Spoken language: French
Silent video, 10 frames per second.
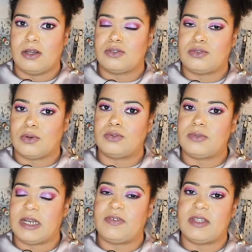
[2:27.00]
sur
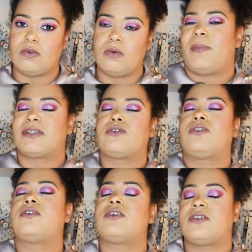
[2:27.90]
toutes les vidéos. Parce que de
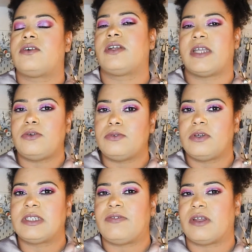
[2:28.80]
temps en temps, il y en a
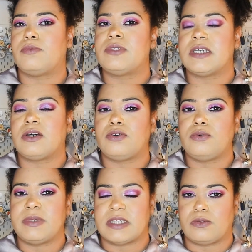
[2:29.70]
une qui vient me dire que
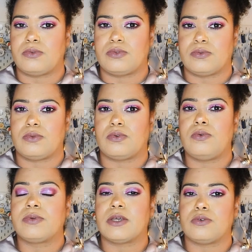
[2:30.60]
mes introductions sont trop
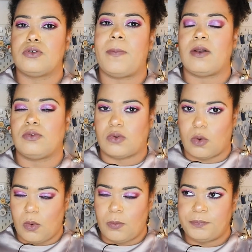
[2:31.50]
longues et que je parle
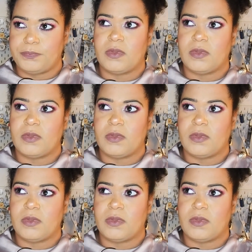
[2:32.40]
trop